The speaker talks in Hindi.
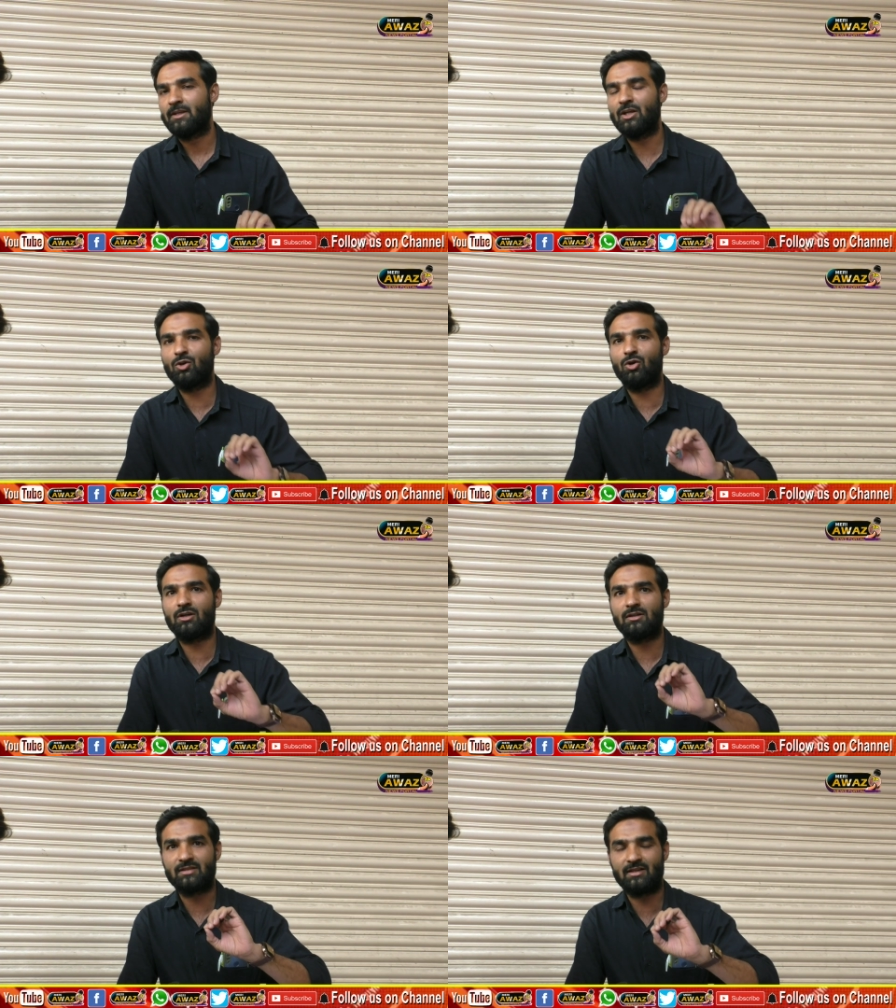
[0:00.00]
ये
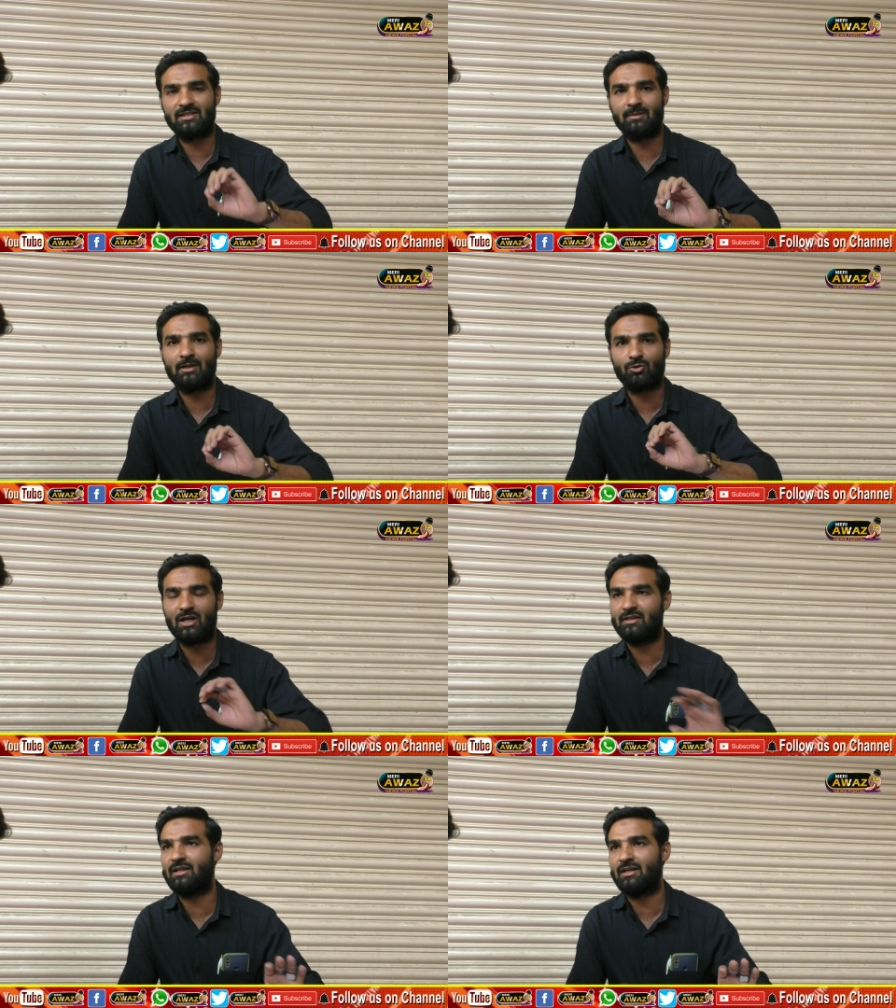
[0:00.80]
लोग सरे से बात
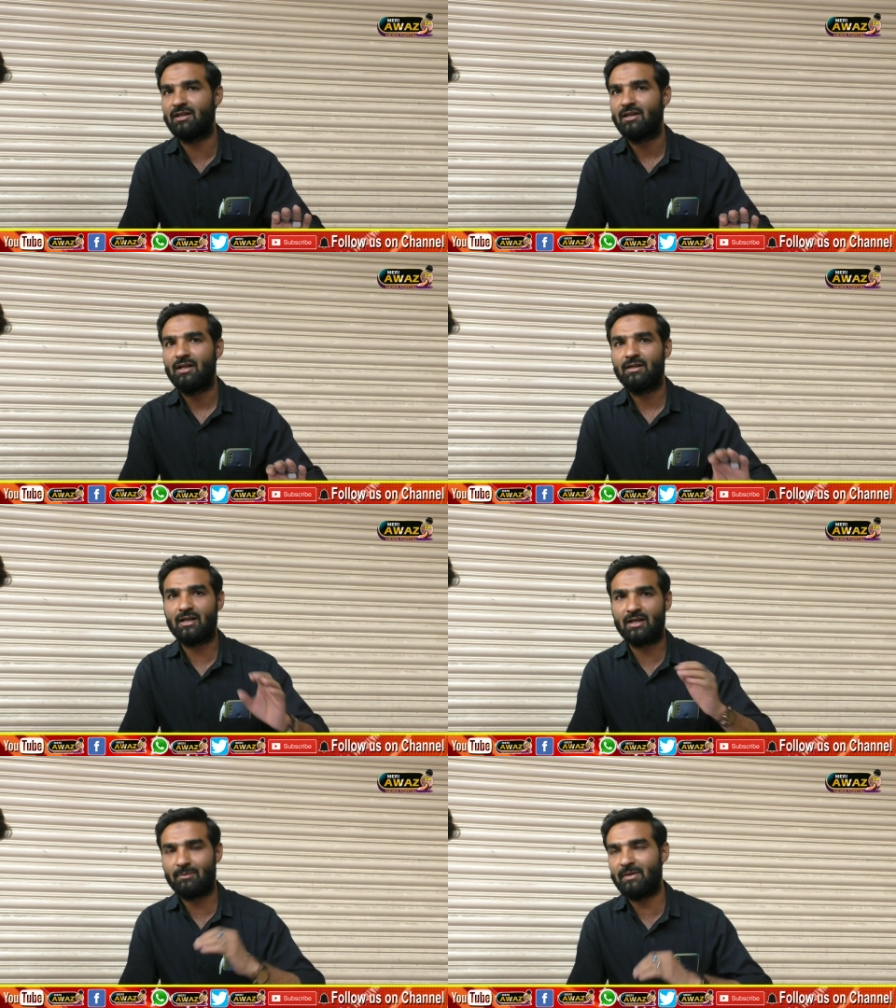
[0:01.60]
उड़ा दे रहे हैं ना
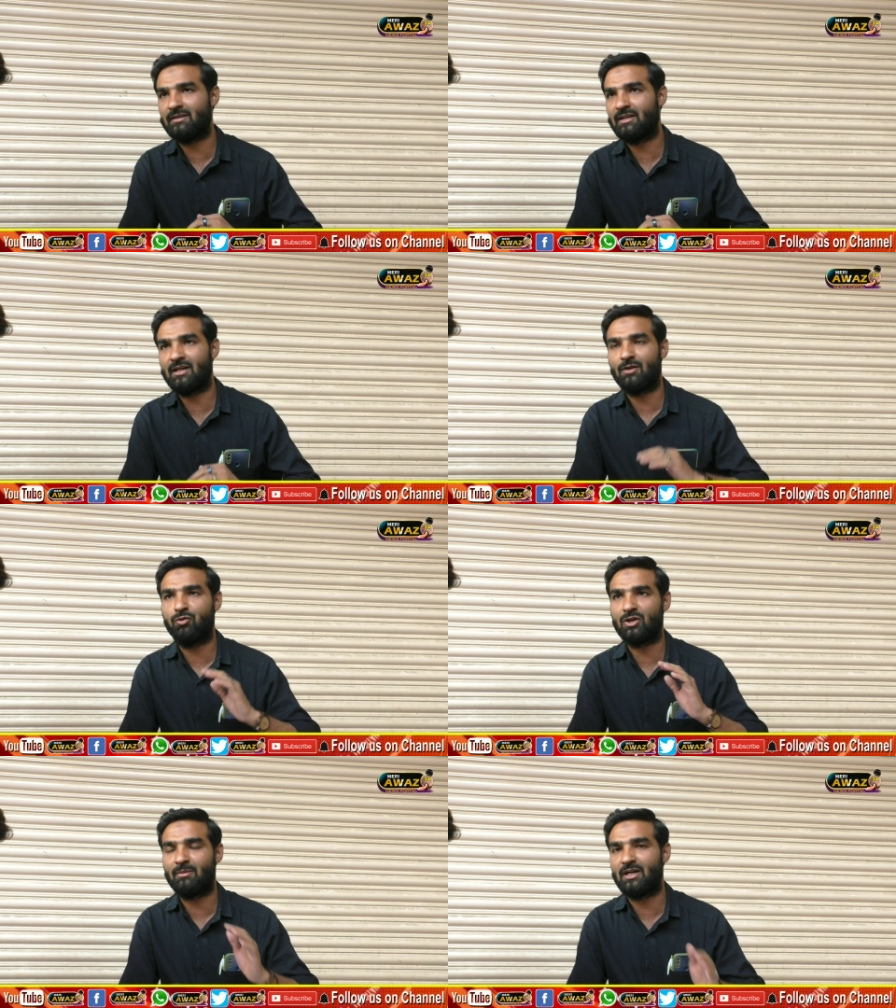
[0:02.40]
घर पे आने दे रहे हैं ना
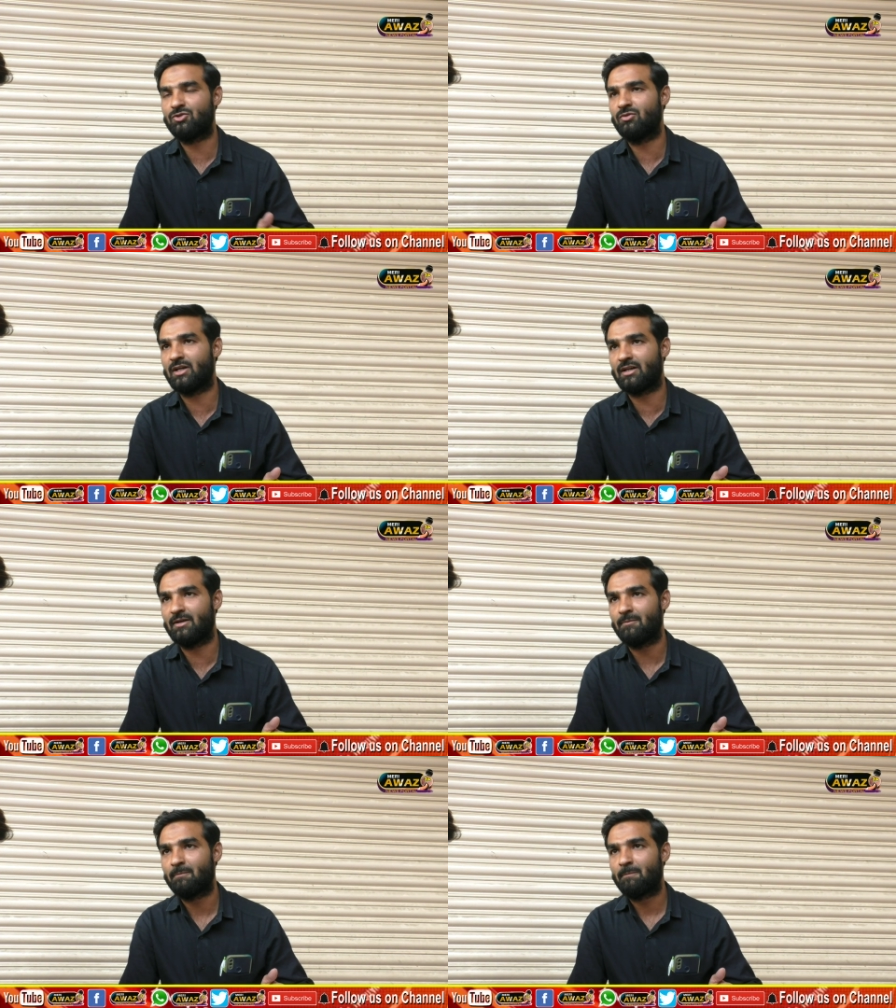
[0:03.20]
फ़ोन हमारा रिसीव कर रहे
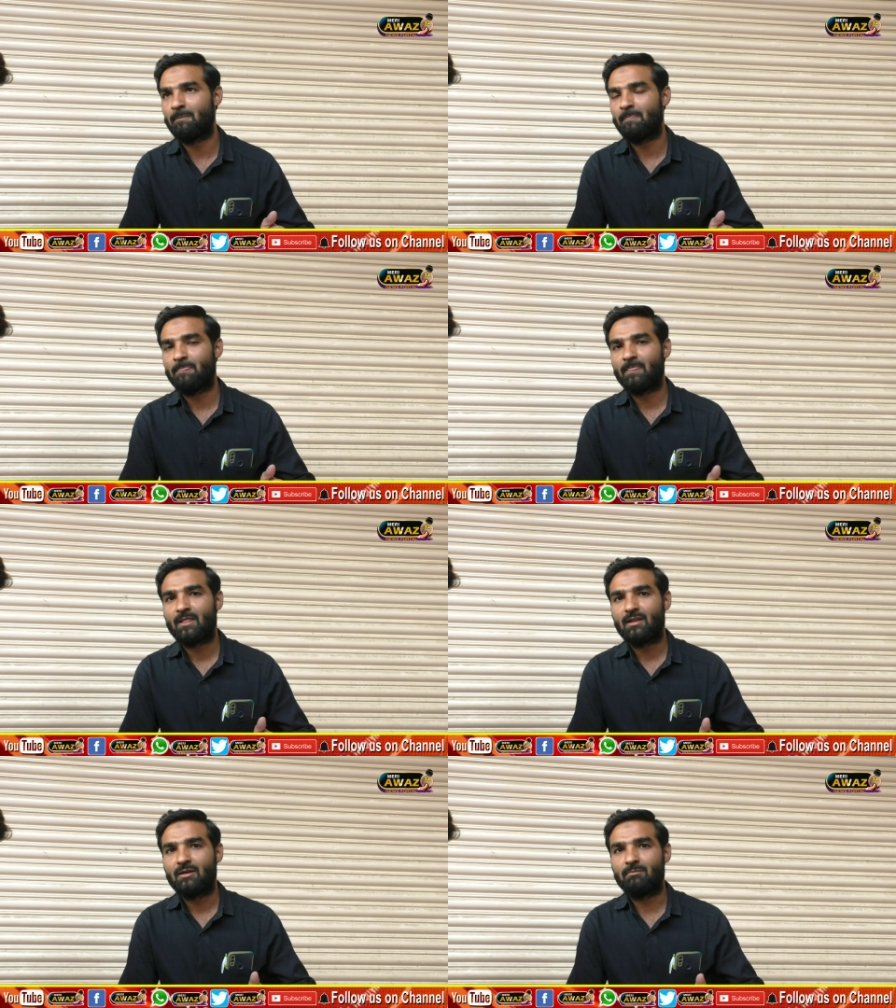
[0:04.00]
हैं
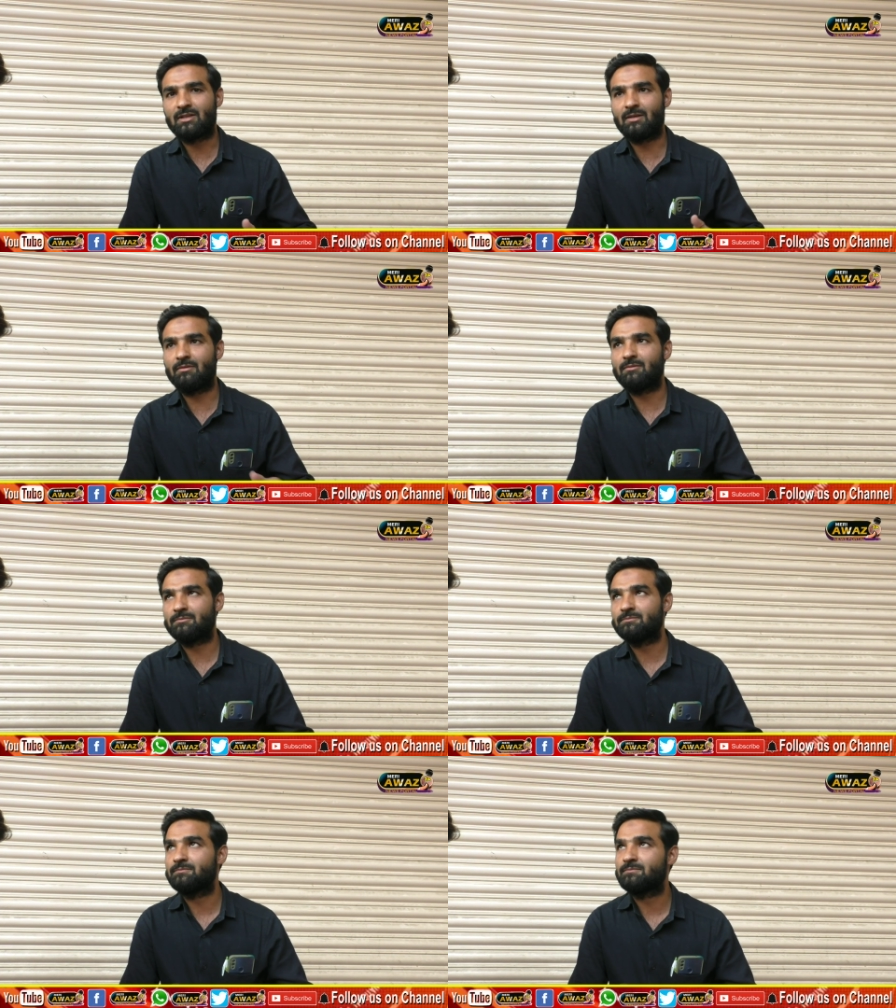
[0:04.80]
मतलब
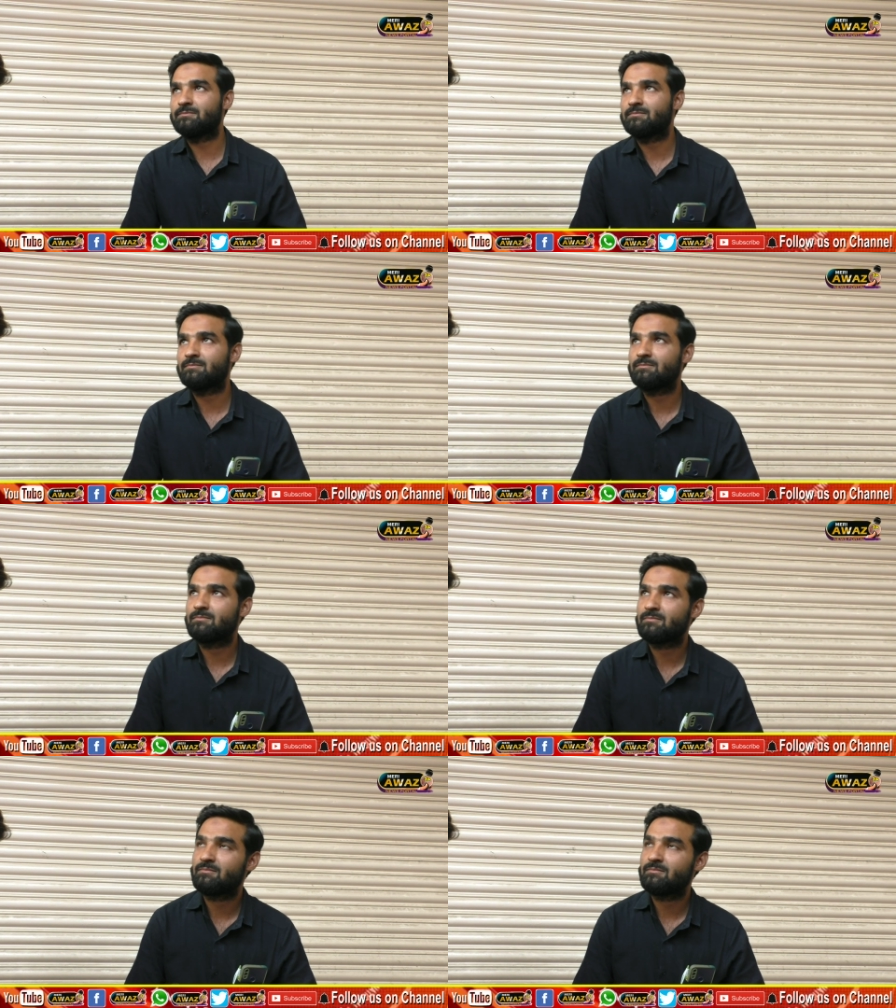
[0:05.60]
तो